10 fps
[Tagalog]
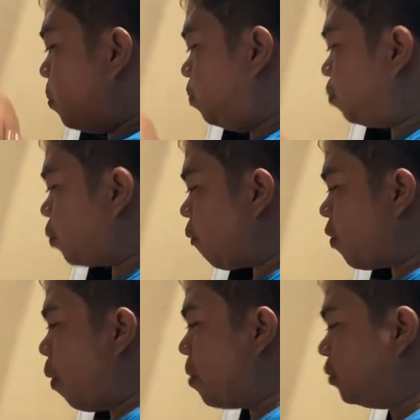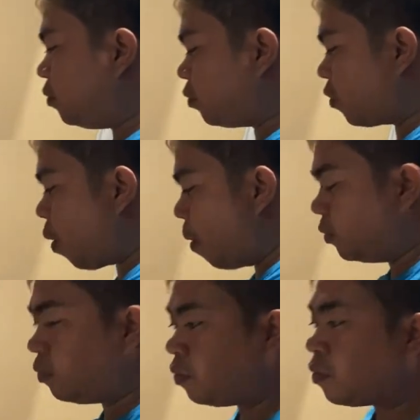Miss Mia Kaloka, sabay na
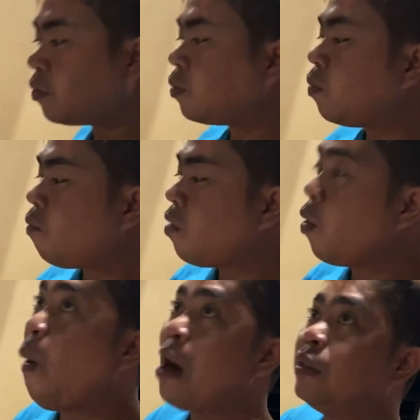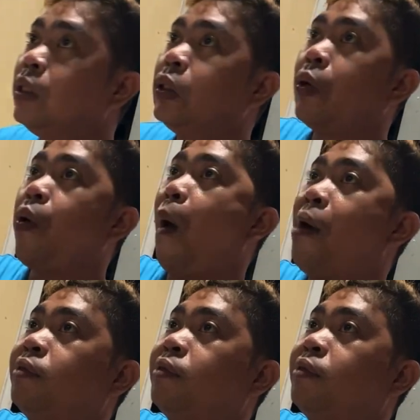tayo kumakain ng breakfast